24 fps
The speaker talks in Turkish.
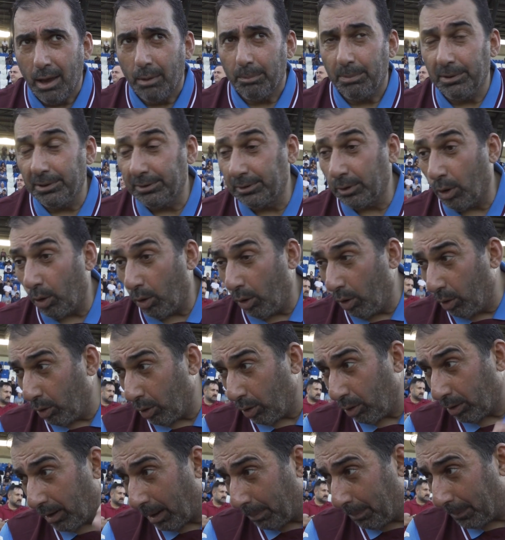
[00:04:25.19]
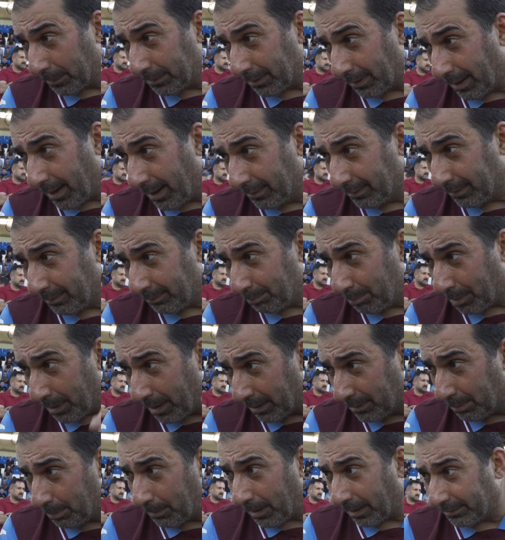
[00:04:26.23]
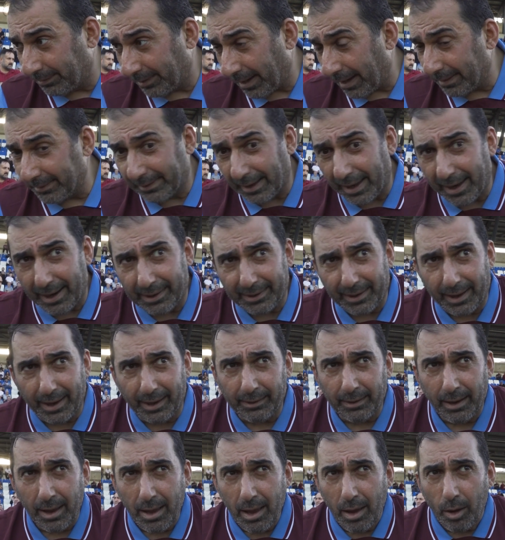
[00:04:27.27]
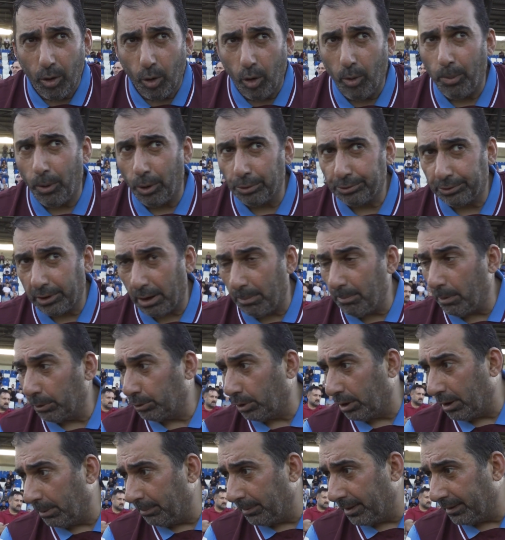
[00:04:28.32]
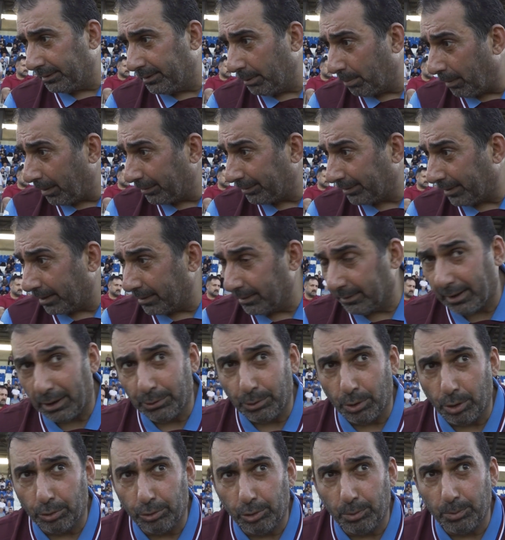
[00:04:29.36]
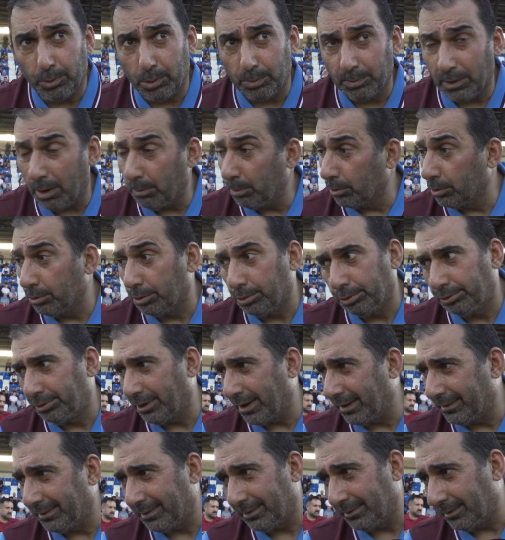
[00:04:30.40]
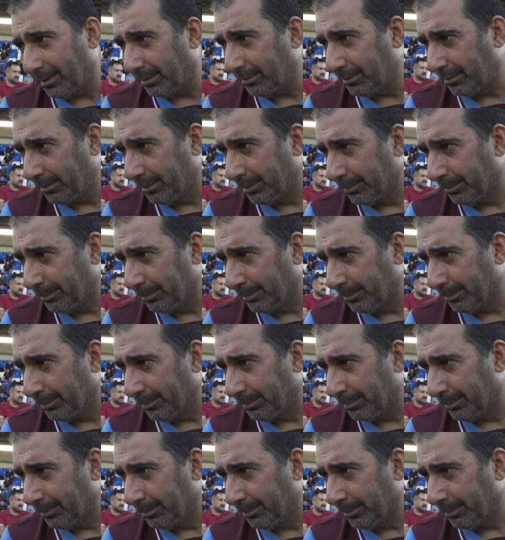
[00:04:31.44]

Biz de o kapatılan, bırakıp kaçan derneğin o borçlanma dönemindeki başkanından yönetim kuruluna bunu rücu ettireceğiz.